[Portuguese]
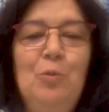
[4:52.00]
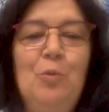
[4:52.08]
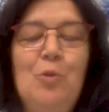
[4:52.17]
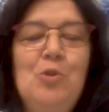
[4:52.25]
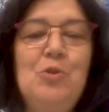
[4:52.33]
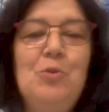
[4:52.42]
o
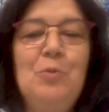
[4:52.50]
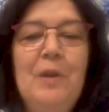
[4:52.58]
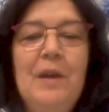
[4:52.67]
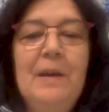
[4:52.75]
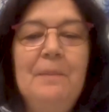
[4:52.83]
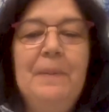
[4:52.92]
gosto,
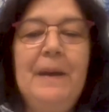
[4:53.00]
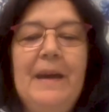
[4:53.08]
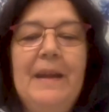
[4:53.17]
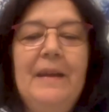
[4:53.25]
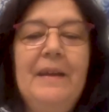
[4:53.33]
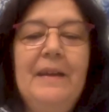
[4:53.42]

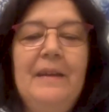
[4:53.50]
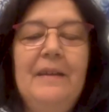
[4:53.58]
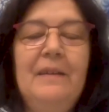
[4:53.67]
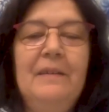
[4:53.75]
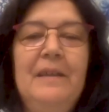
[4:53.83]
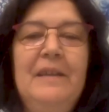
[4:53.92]
para
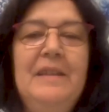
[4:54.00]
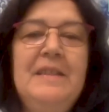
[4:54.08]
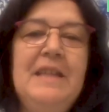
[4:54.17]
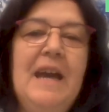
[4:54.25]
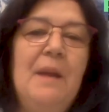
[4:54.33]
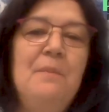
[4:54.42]
uh,
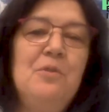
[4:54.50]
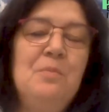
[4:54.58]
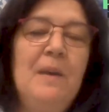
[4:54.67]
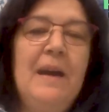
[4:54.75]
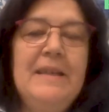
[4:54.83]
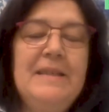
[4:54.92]
iniciarmos
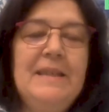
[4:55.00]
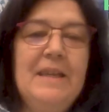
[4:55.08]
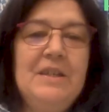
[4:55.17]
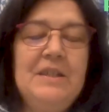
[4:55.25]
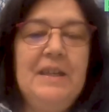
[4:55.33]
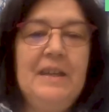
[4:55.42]
mais
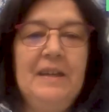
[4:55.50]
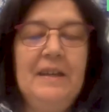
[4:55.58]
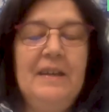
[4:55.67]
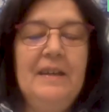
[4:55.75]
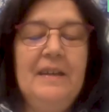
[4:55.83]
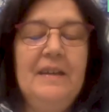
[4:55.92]
esta
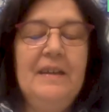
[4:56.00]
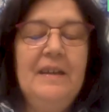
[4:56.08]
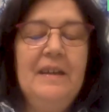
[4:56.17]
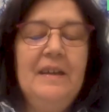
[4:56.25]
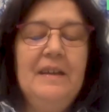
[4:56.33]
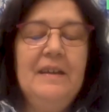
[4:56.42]

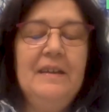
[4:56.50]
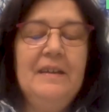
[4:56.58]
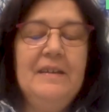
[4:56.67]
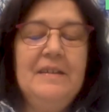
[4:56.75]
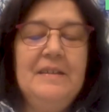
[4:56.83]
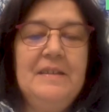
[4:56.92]
uh,
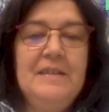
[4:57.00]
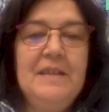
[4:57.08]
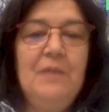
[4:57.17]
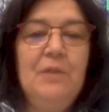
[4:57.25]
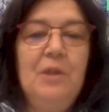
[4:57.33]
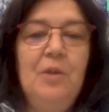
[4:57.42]
uh,
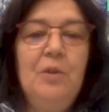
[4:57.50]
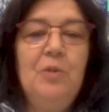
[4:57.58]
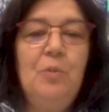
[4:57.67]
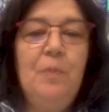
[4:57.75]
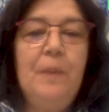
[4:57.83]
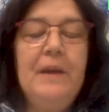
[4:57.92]
sessão da Noite
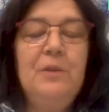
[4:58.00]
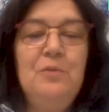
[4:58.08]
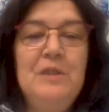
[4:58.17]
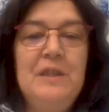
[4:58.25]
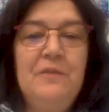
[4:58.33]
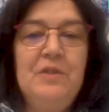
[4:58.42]
Europeia
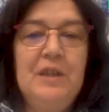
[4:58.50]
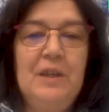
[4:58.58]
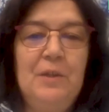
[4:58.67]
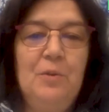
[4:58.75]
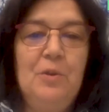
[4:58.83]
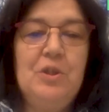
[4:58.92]
dos
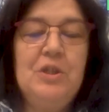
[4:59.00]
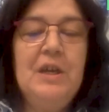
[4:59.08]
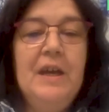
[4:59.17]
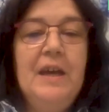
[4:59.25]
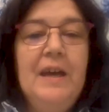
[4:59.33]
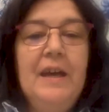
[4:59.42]
Investigadores.
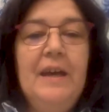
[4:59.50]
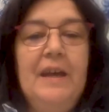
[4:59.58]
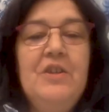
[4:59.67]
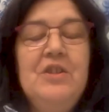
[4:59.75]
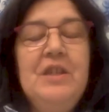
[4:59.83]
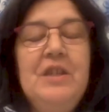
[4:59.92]
Eh,
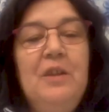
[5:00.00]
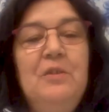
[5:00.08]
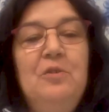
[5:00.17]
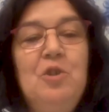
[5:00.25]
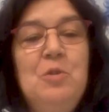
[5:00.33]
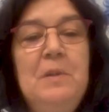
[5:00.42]
este ano de
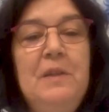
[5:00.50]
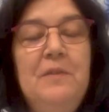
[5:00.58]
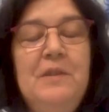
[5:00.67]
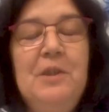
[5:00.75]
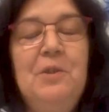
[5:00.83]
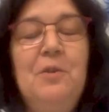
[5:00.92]

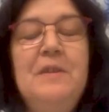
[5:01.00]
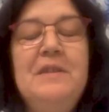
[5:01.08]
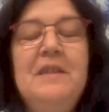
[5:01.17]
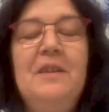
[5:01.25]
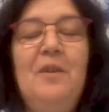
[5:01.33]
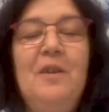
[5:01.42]
2022,
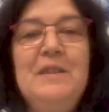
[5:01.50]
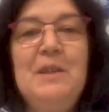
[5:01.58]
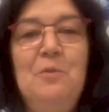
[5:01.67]
a nossa